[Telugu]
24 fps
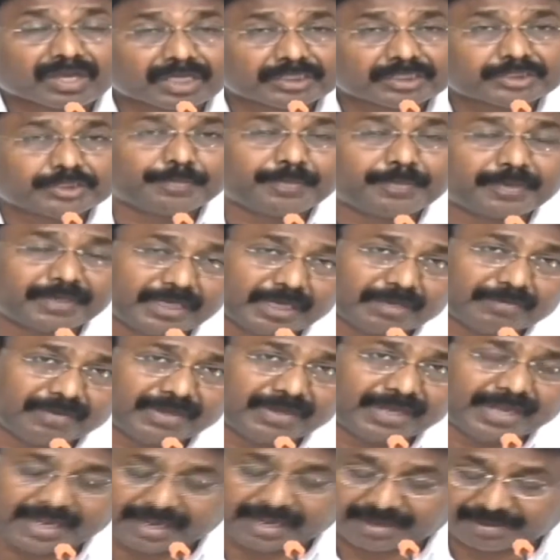ఖర్చు
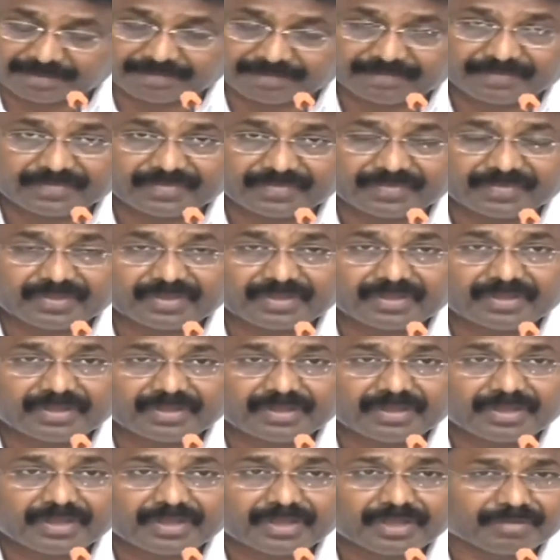పెట్టినటువంటి
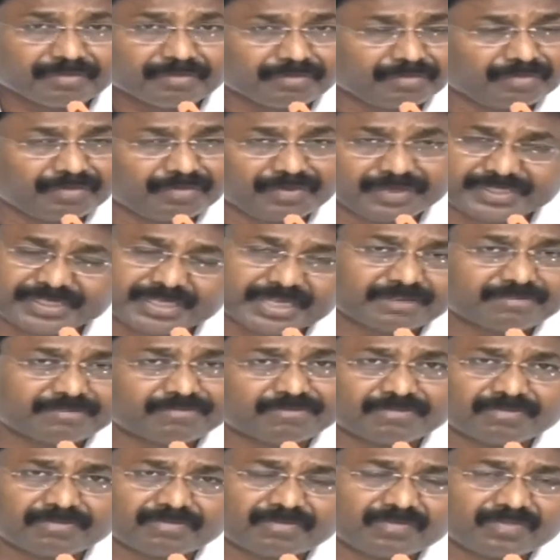విషయం
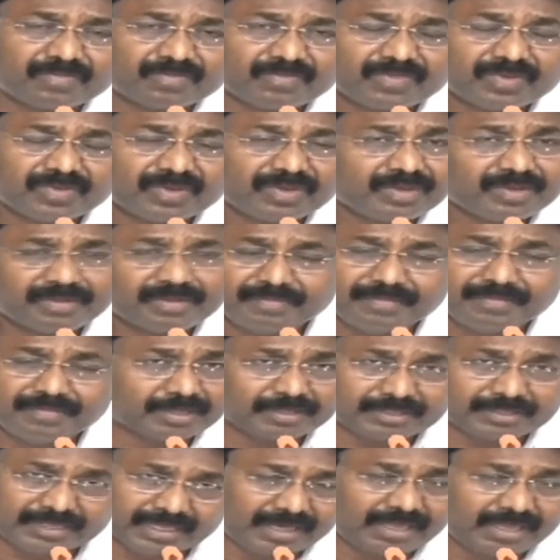
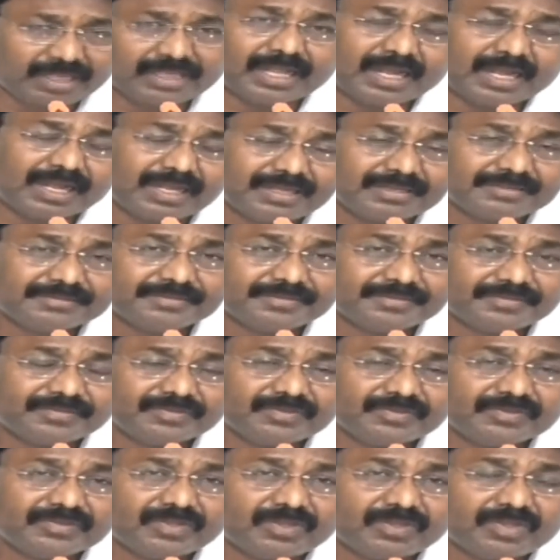మీకు తెలియదా
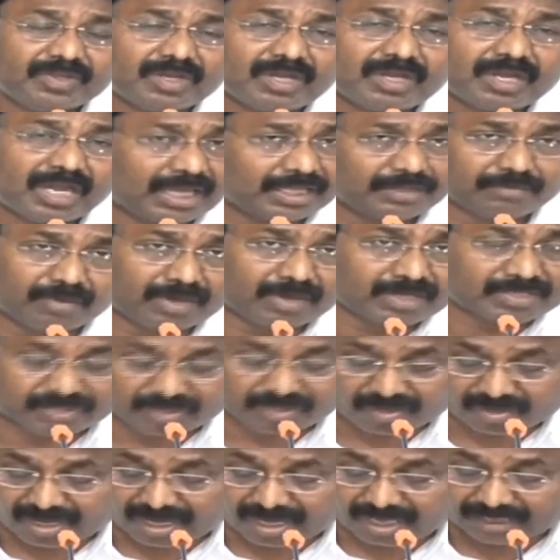అది
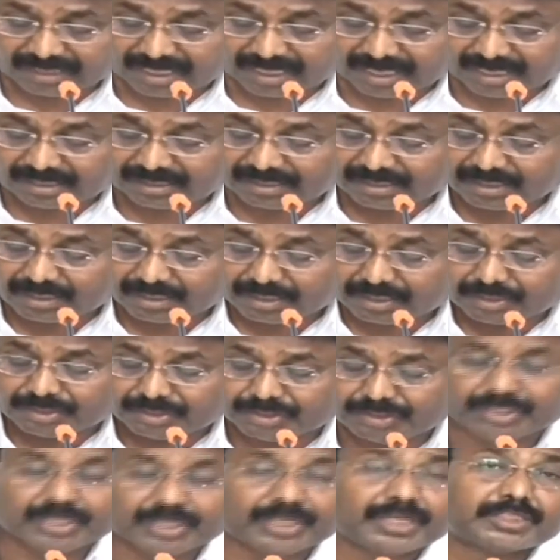వాస్తవం కాదా
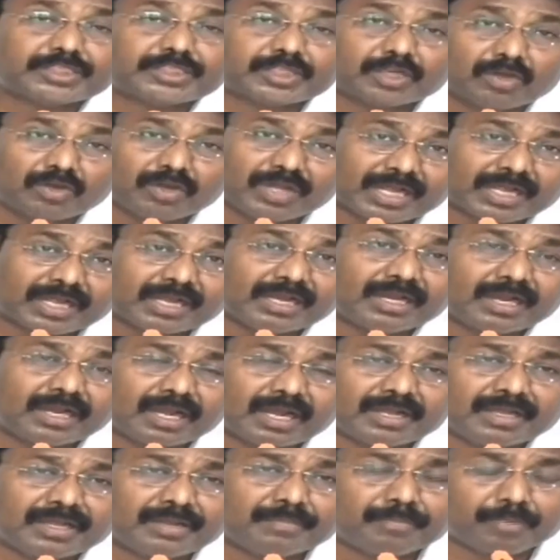చరిత్రలో ఎక్కడ
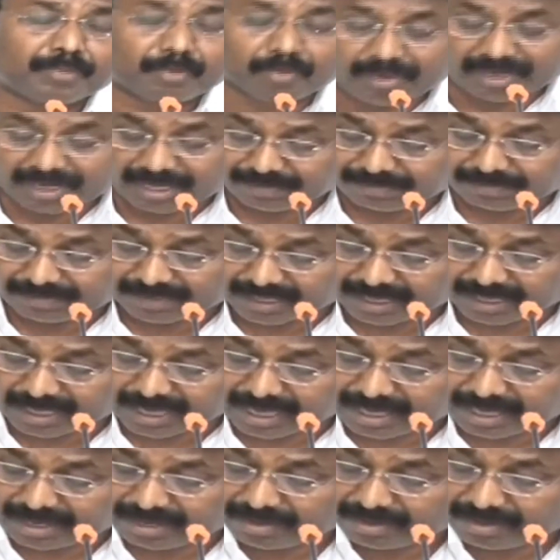ఎప్పుడు లేని విధంగా
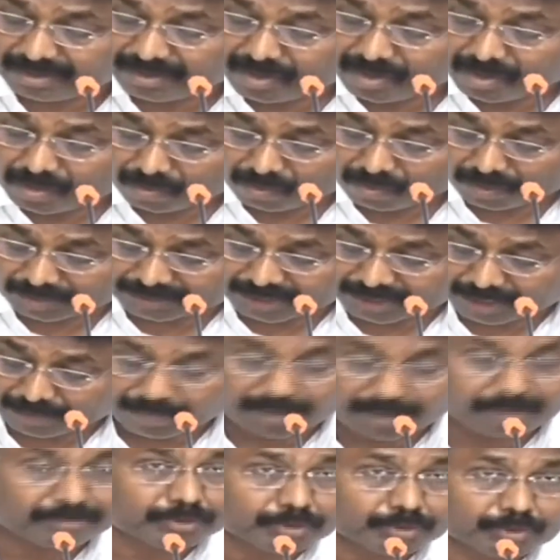ఒకసారి
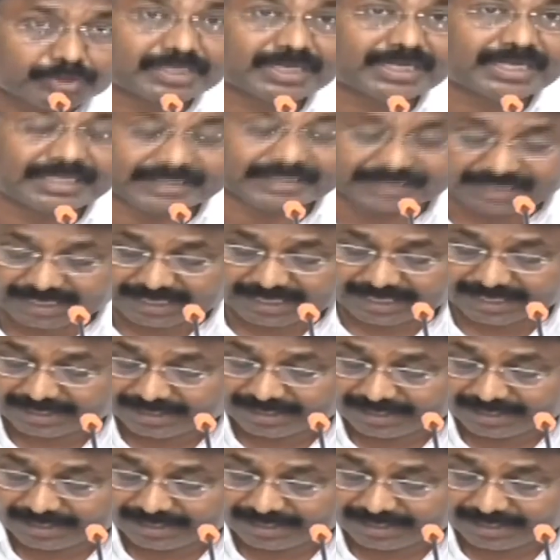మనం చూసినట్టయితే